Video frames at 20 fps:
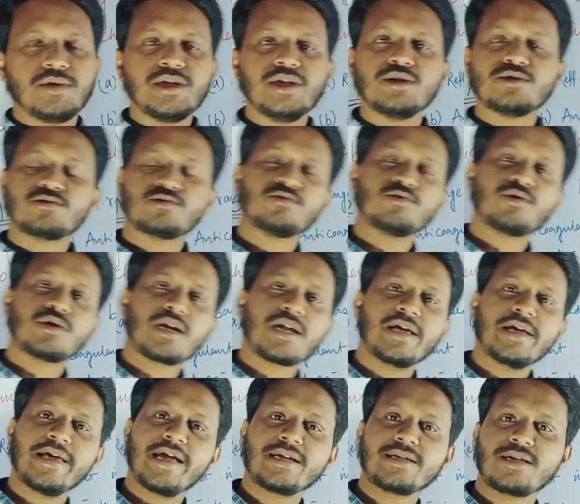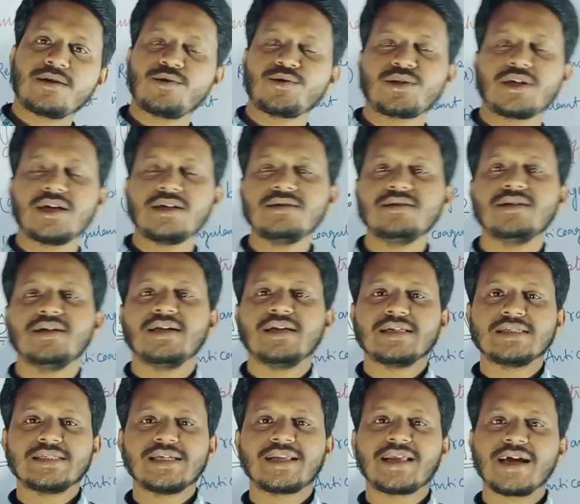ভিডিও শুরু করার আগে একটা কথা
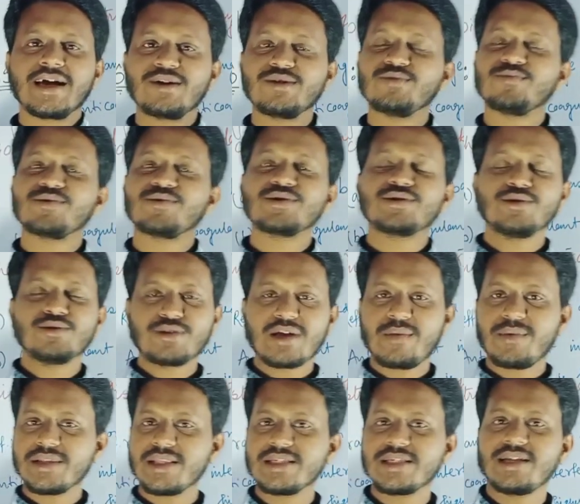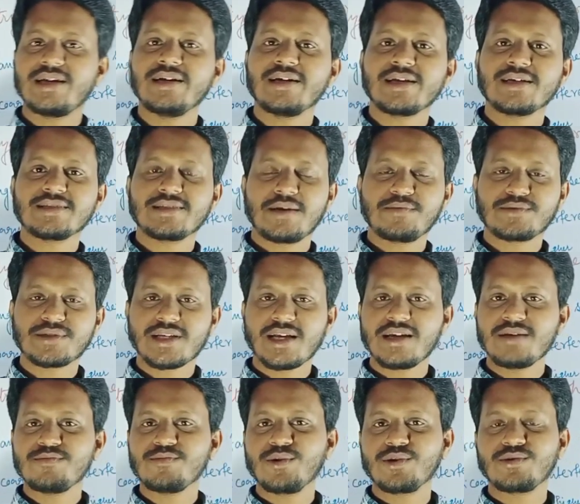যারা এখনও পর্যন্ত আমাদের চ্যানেলটাকে
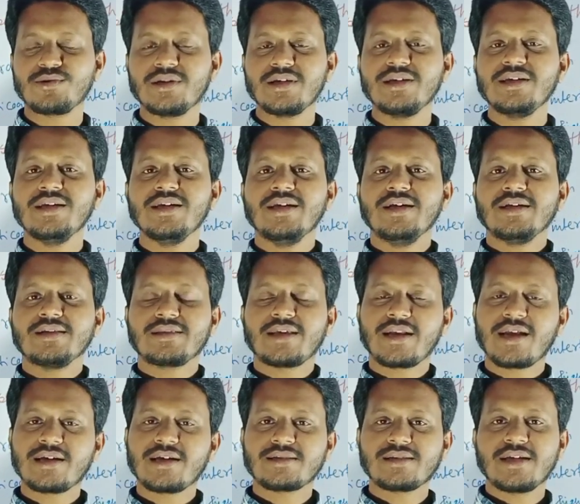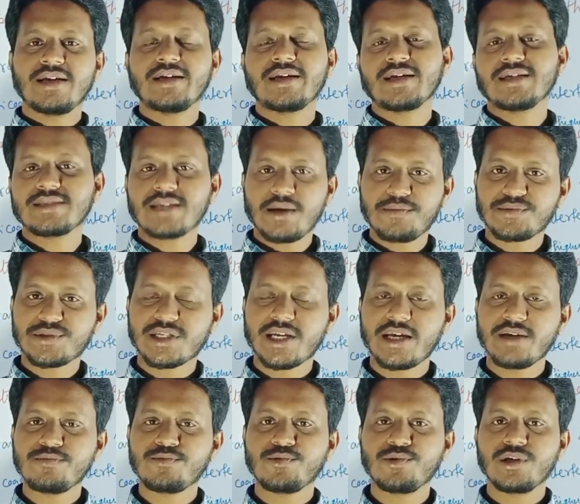সাবস্ক্রাইব করো নেই তারা চ্যানেলটাকে
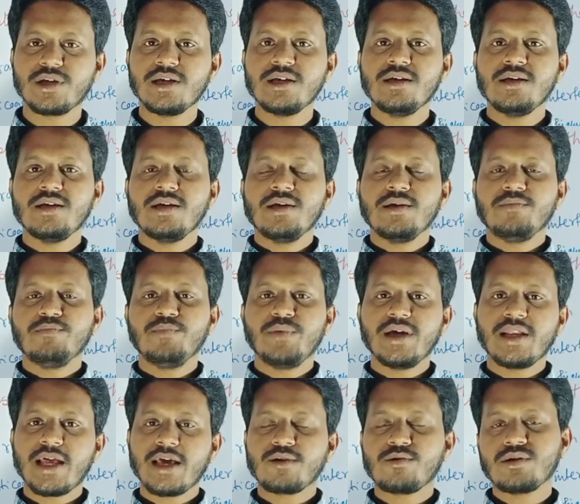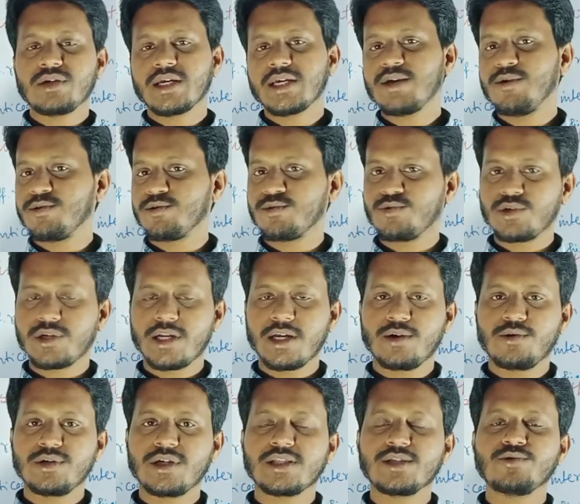সাবস্ক্রাইব করে বেল আইকনটাকে অন করে
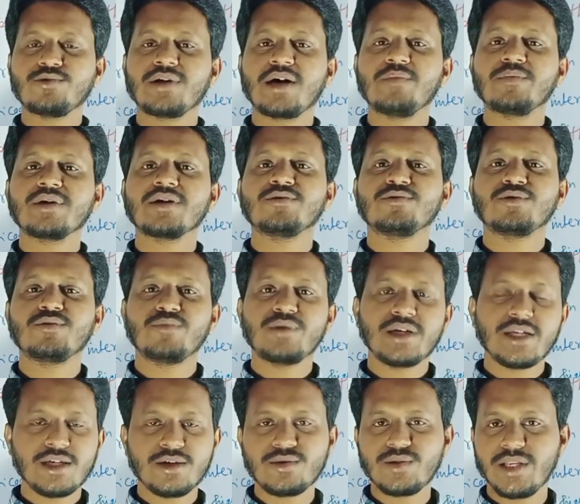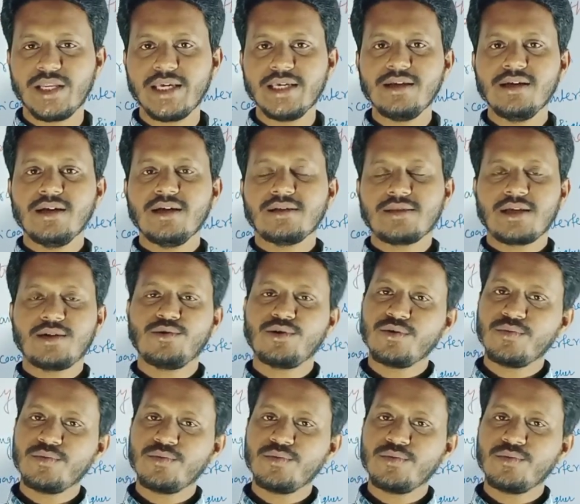রাখো যাতে করে আমরা কোনো ভিডিও দিলেই তার